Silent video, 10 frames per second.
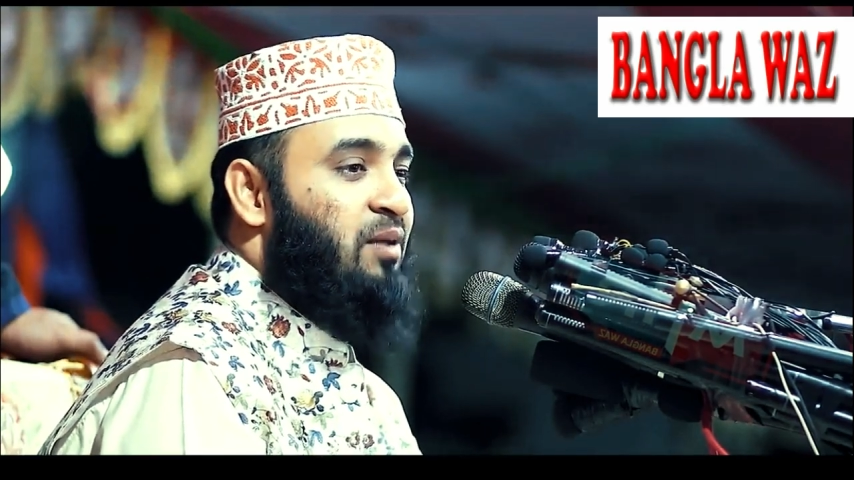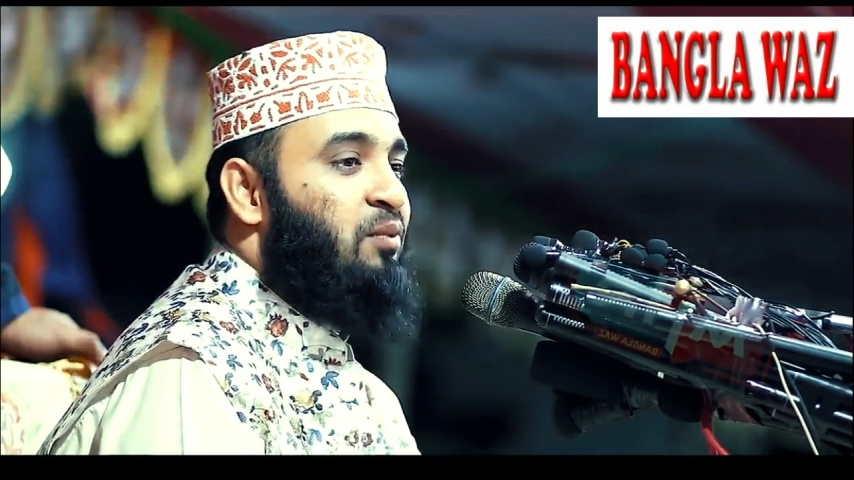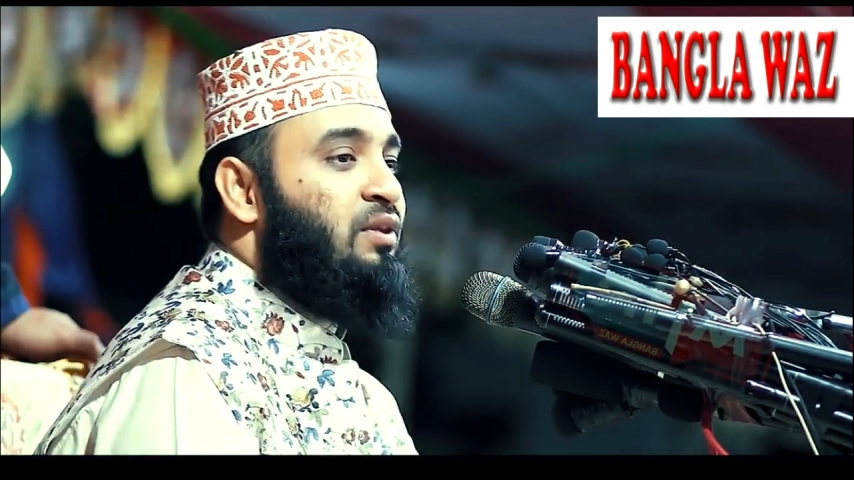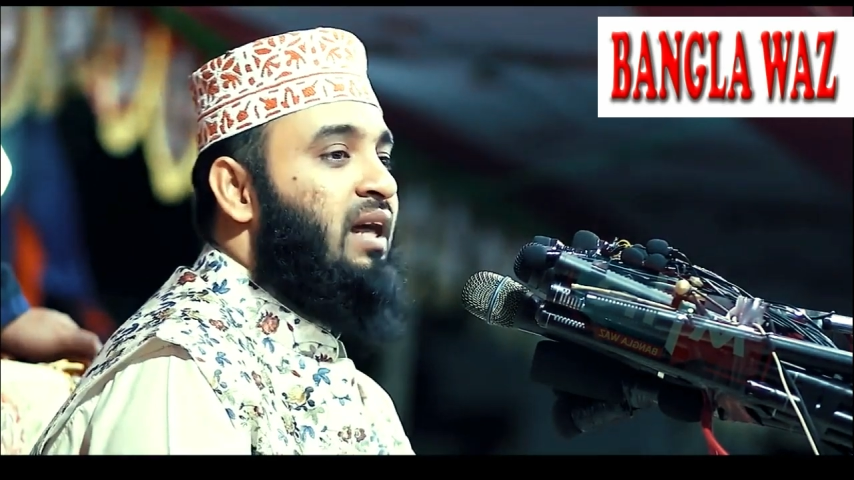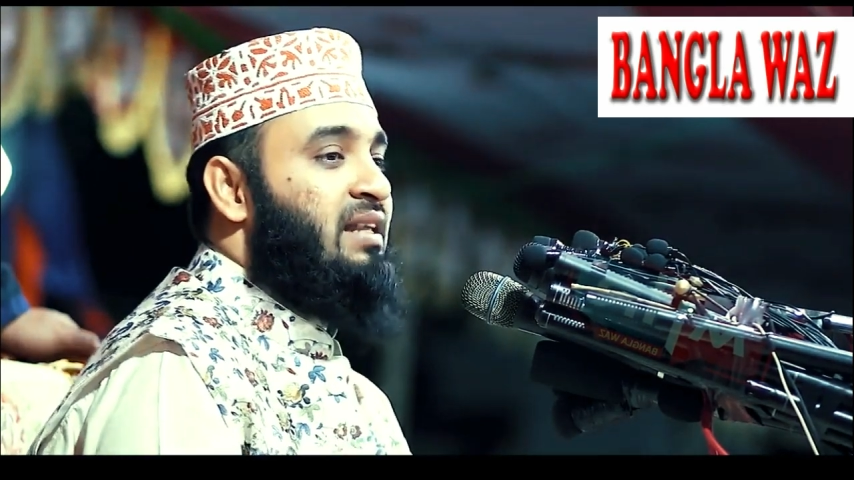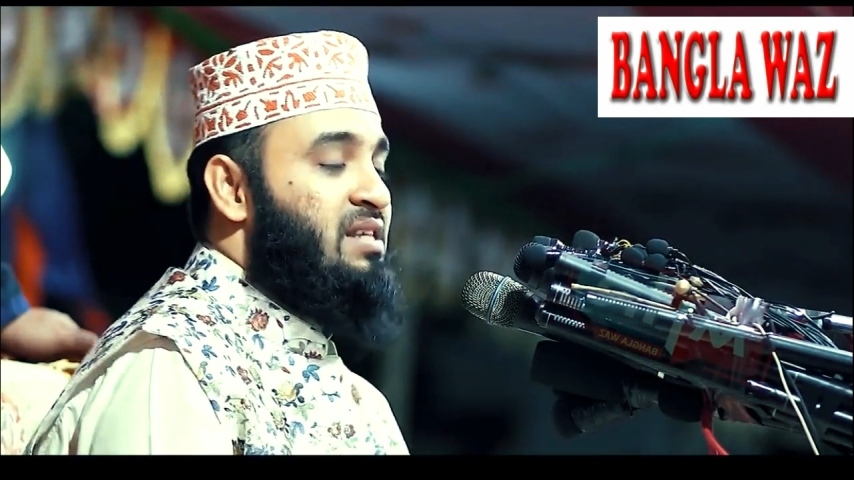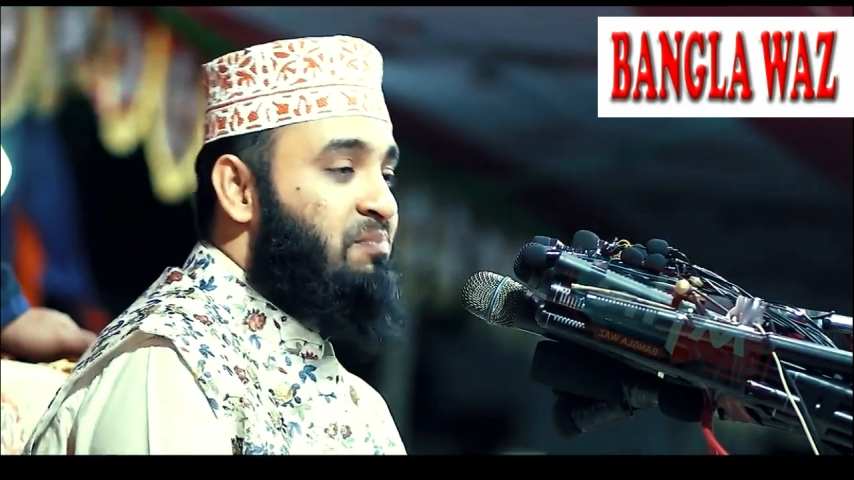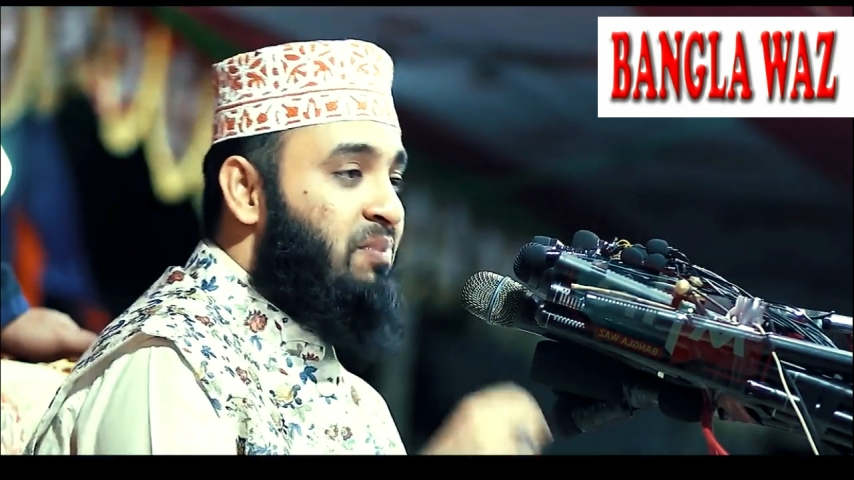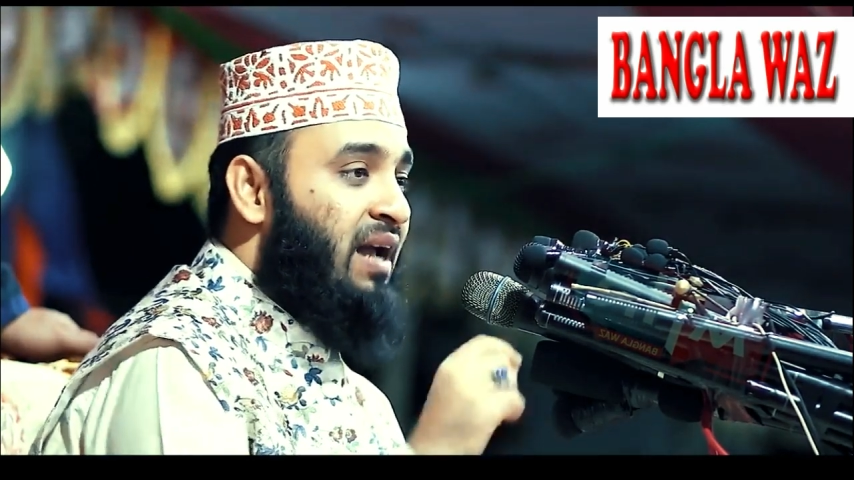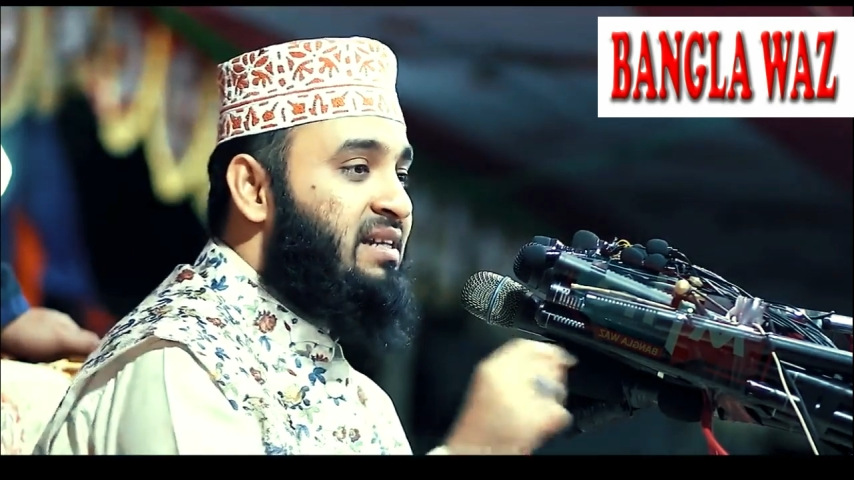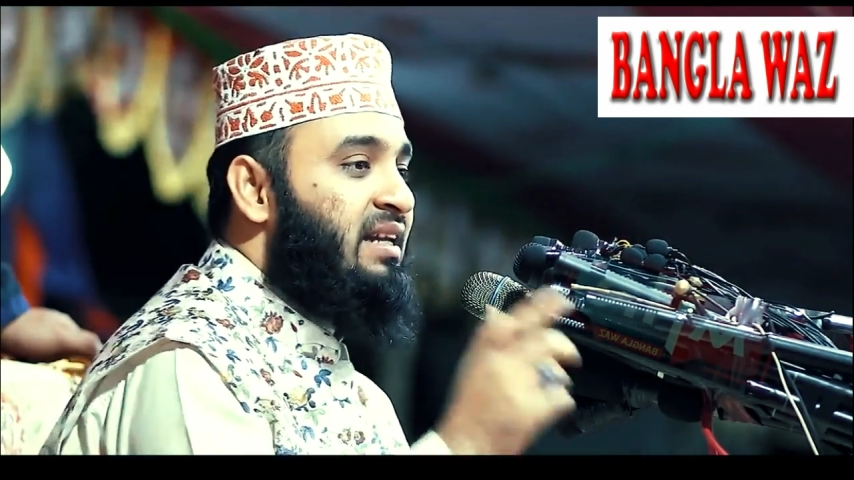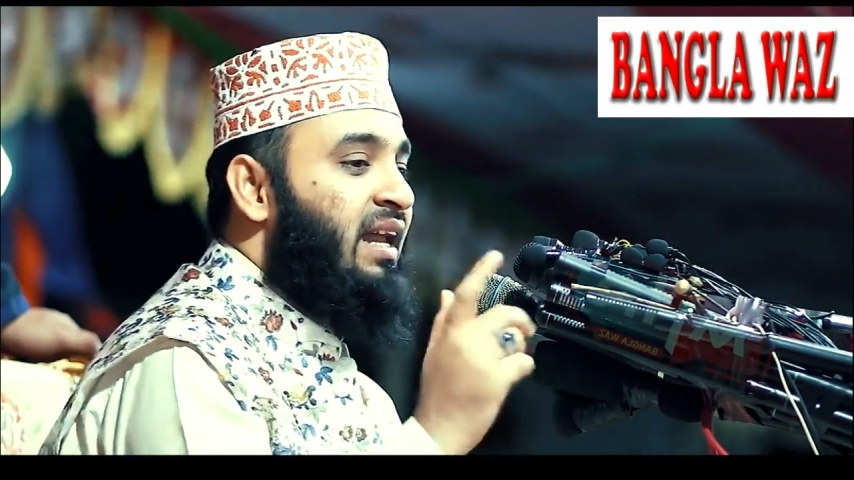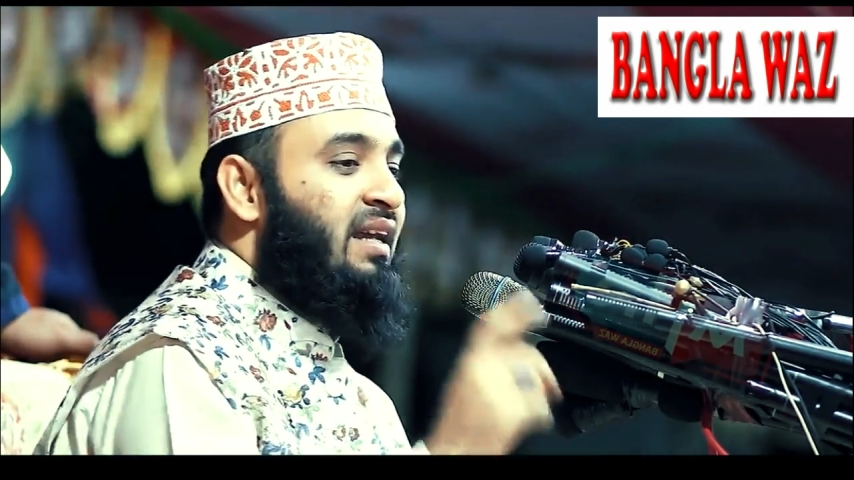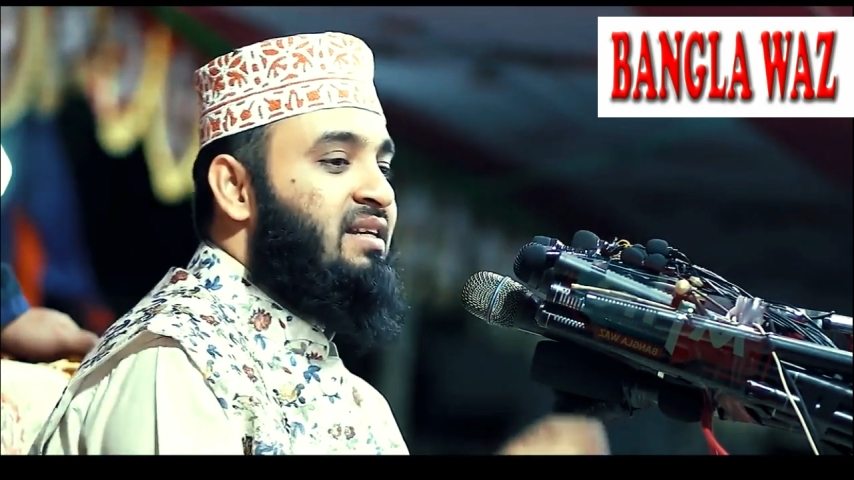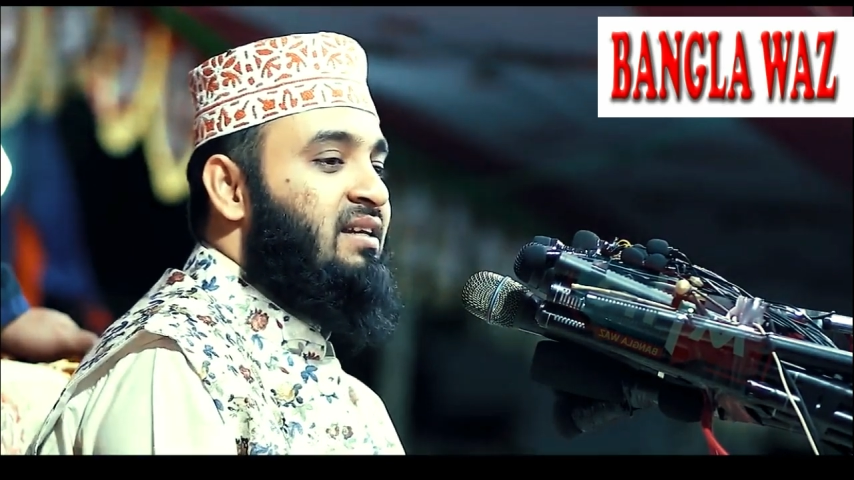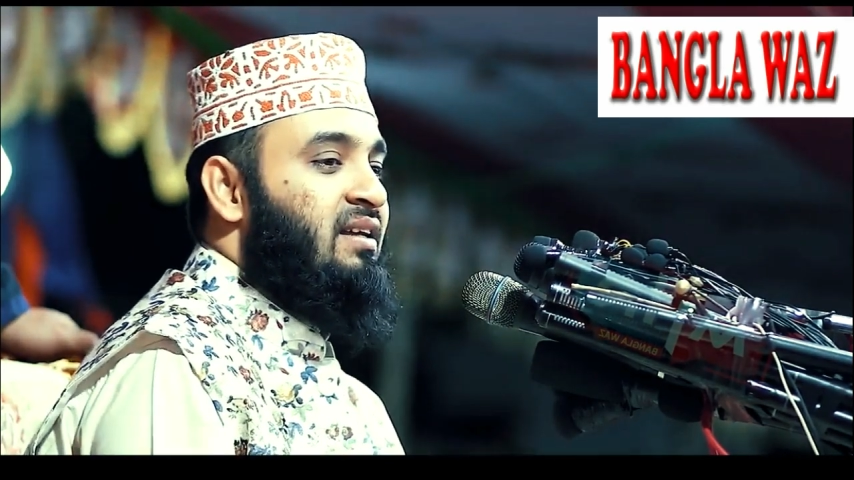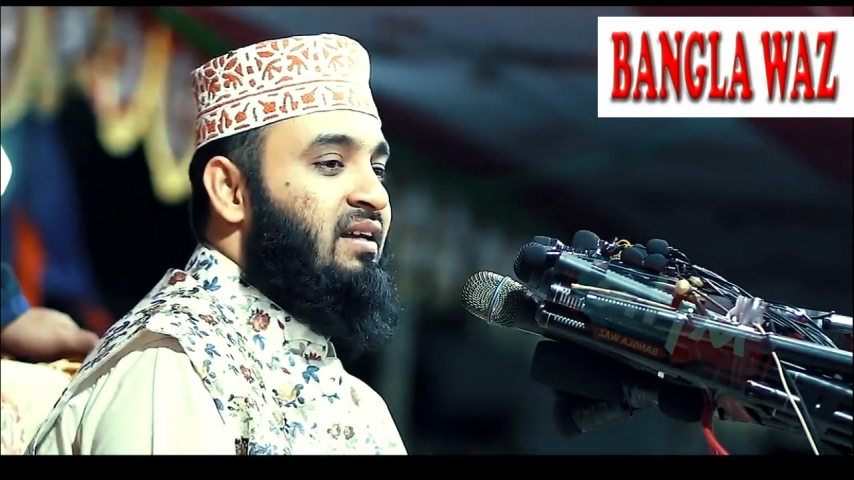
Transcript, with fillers: এর মধ্যে আছে প্লাটিলেট